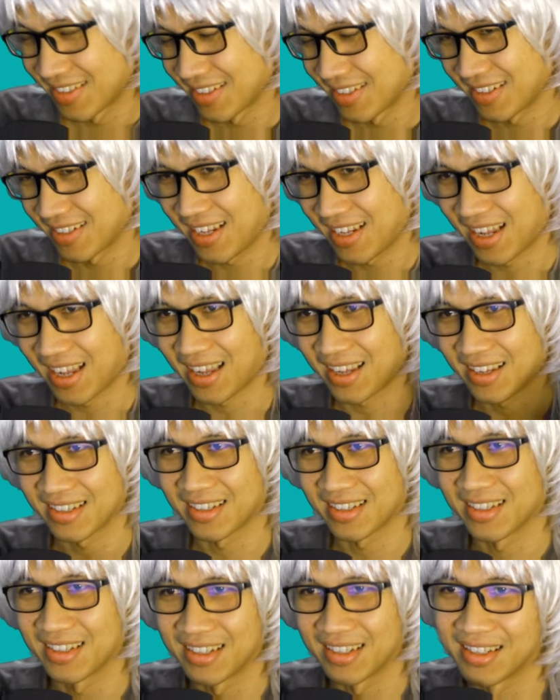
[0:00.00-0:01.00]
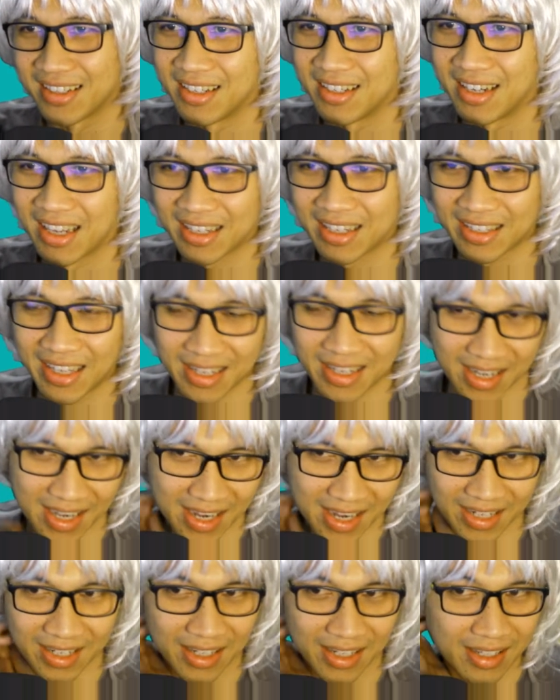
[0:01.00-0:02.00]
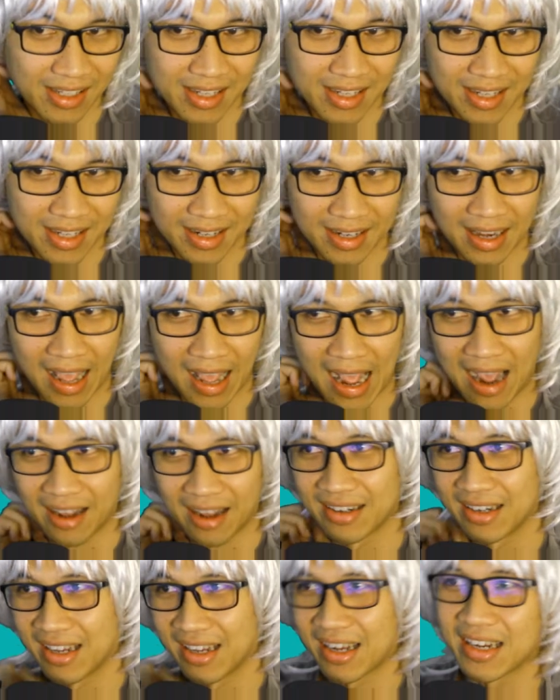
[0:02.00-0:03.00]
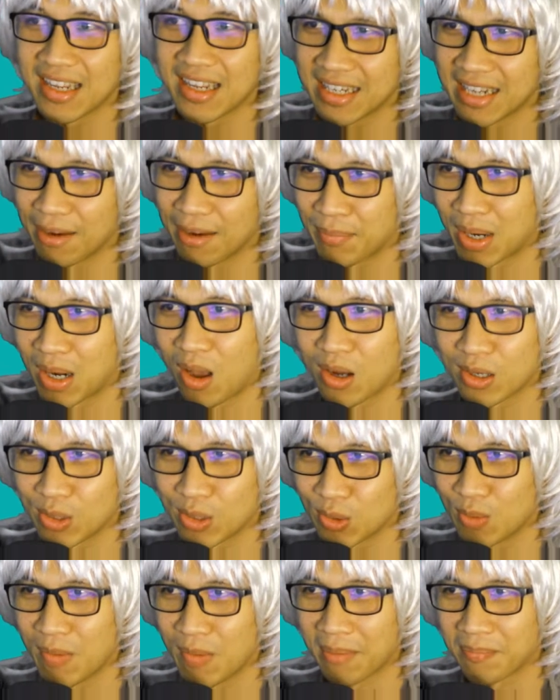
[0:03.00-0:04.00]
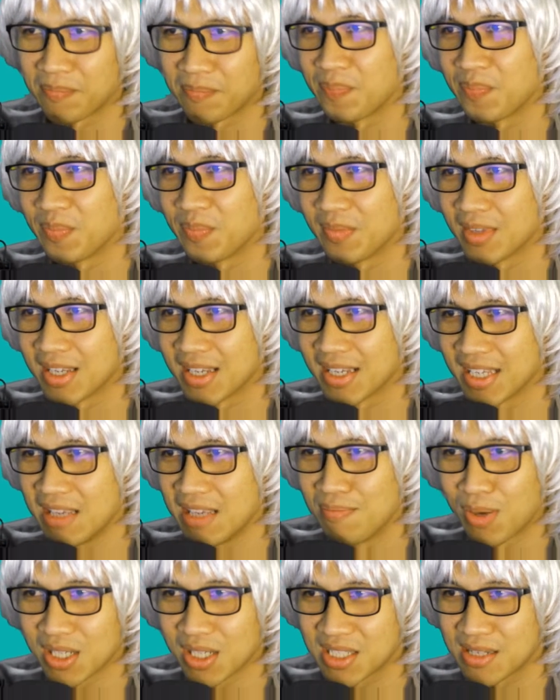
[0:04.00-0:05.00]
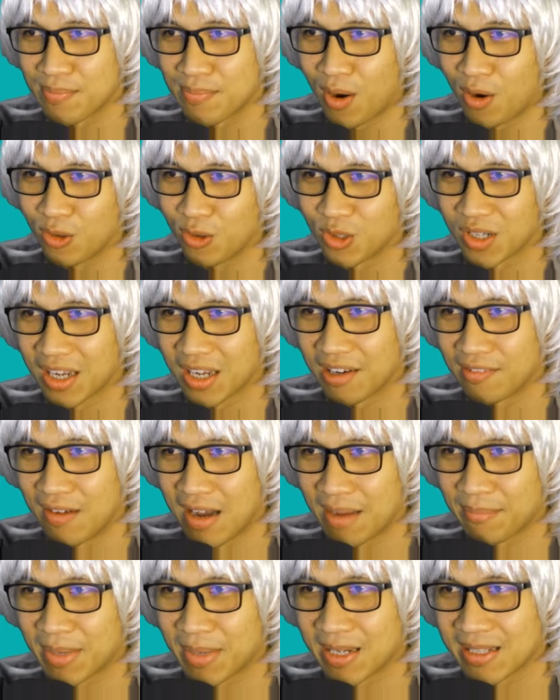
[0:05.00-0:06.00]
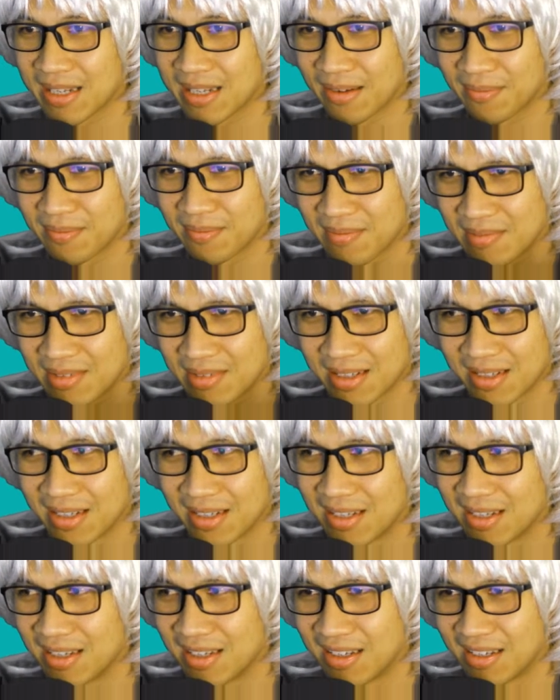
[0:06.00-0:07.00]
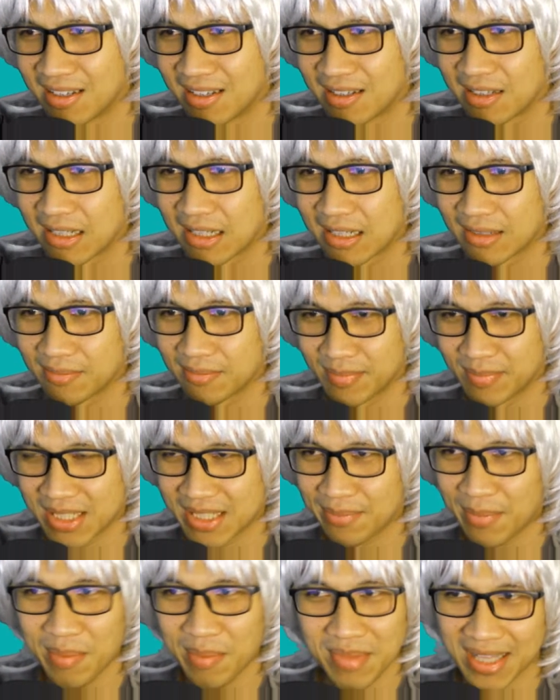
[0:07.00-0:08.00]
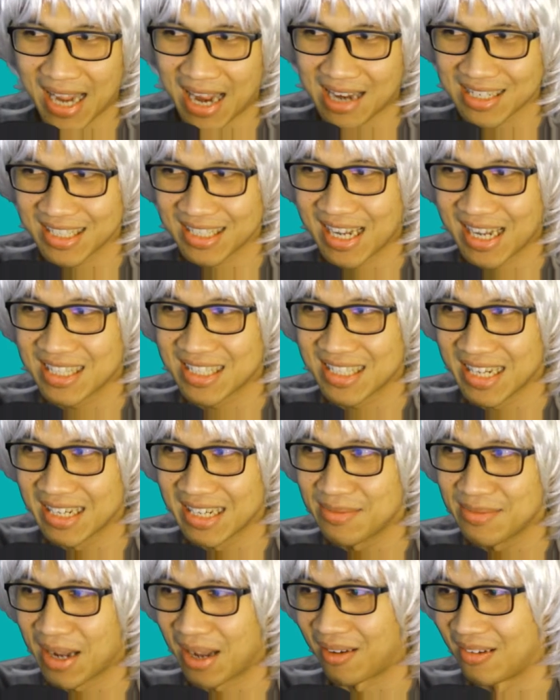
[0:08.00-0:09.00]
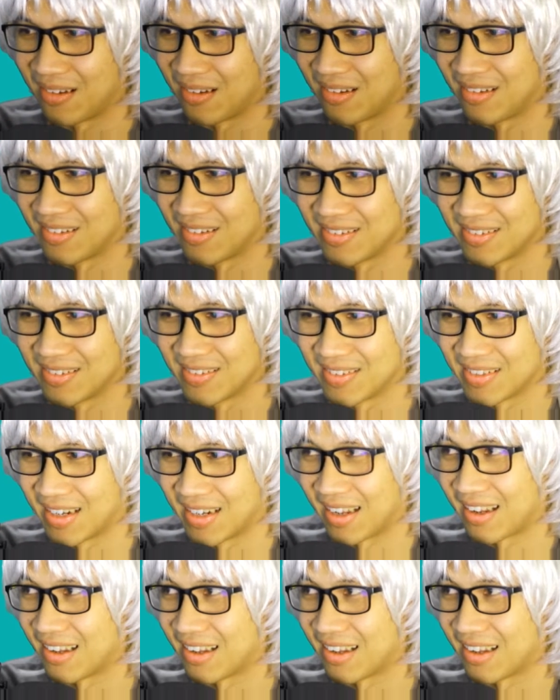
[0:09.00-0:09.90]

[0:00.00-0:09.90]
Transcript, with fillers: เนี่ยหลักง่ายๆนะอ่ะแล้วคราวนี้เดี๋ยวมาลองดูแบบ impossible ดูนะว่ามันจะมันจะไม่มีทางชนะจริงหรือเปล่านะ